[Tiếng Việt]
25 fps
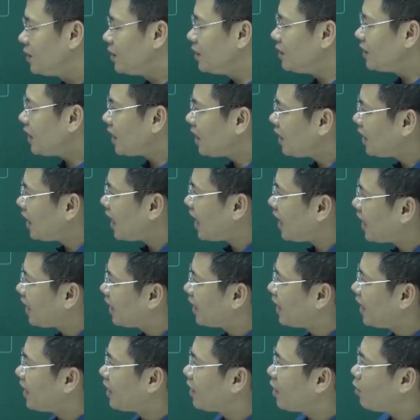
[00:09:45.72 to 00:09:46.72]
Thứ nhất là
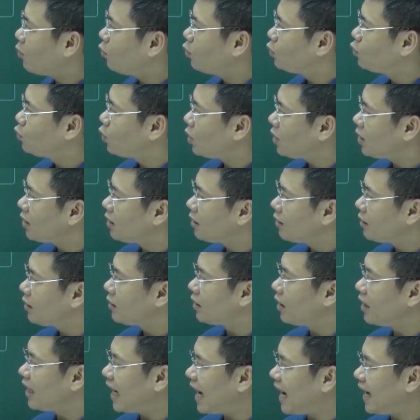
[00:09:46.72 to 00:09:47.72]
cái công suất
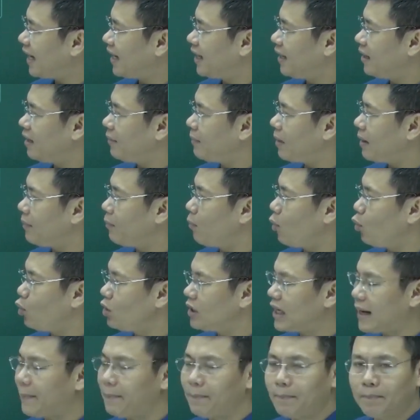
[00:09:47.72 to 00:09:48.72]
tới hạn này là bằng
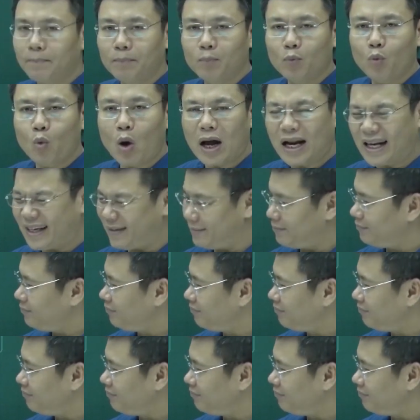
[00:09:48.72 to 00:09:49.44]
400 W